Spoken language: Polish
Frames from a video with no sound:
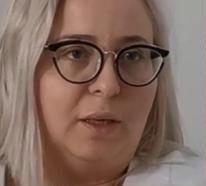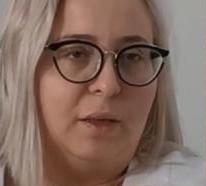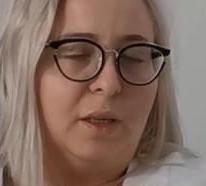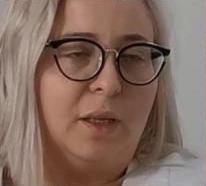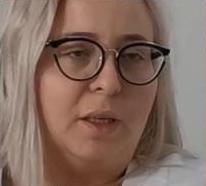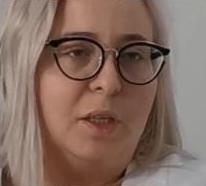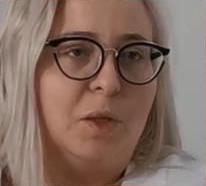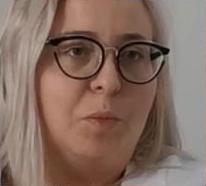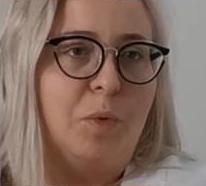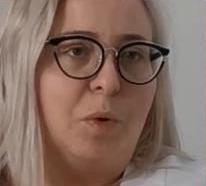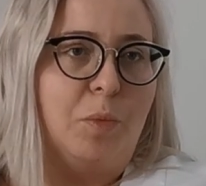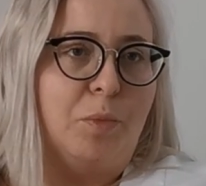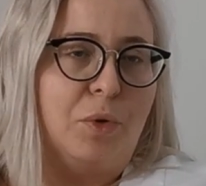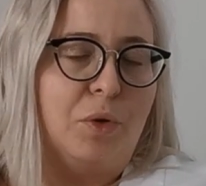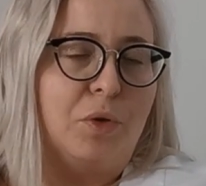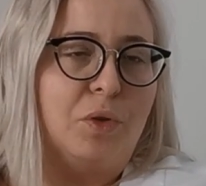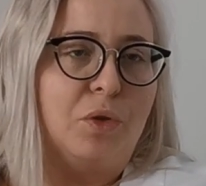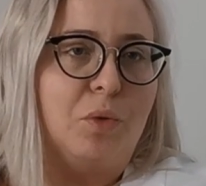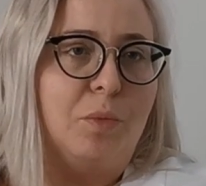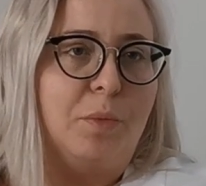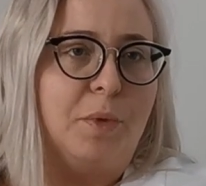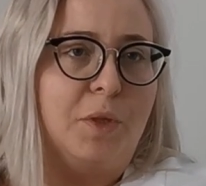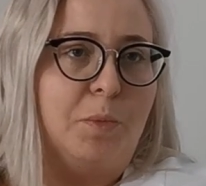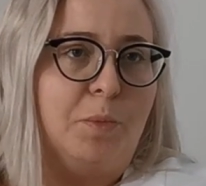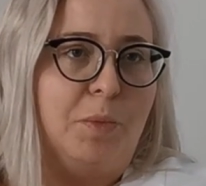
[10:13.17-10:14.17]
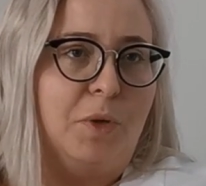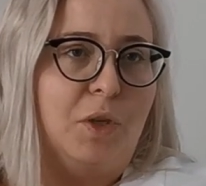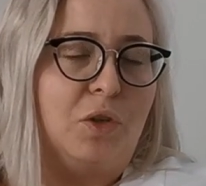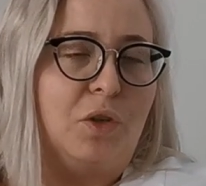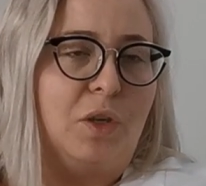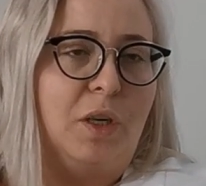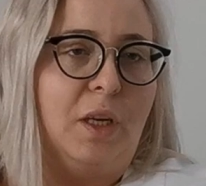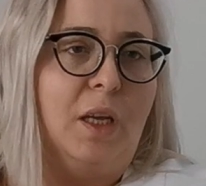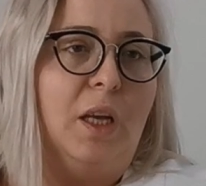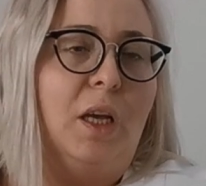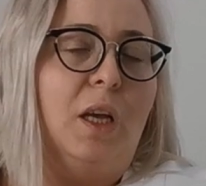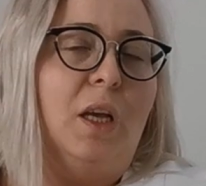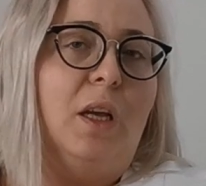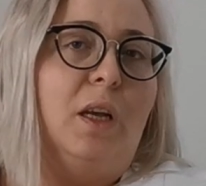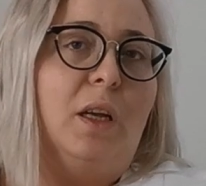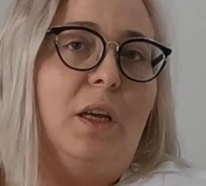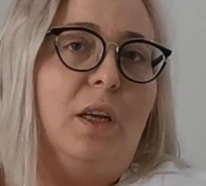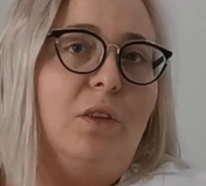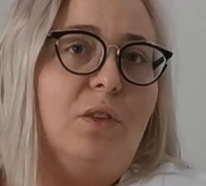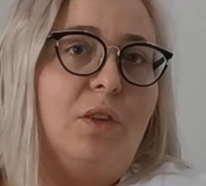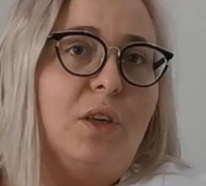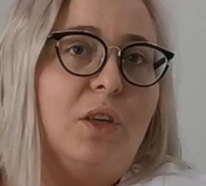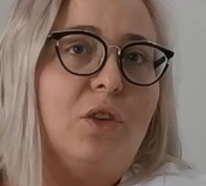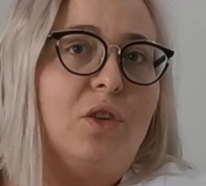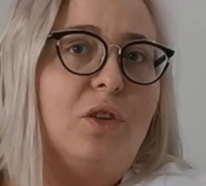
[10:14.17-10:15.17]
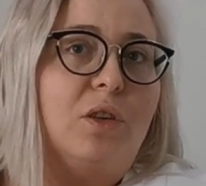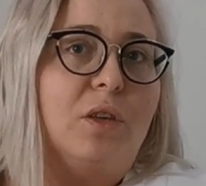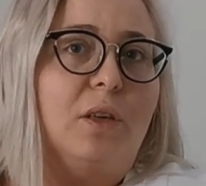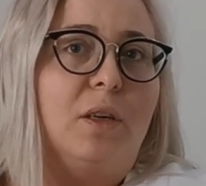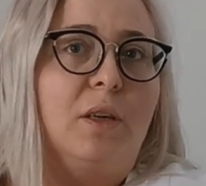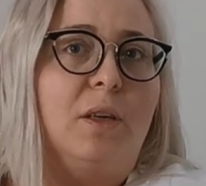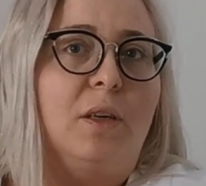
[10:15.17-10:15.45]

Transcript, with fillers: Tak jest po mhm. prostu bezpieczniej i też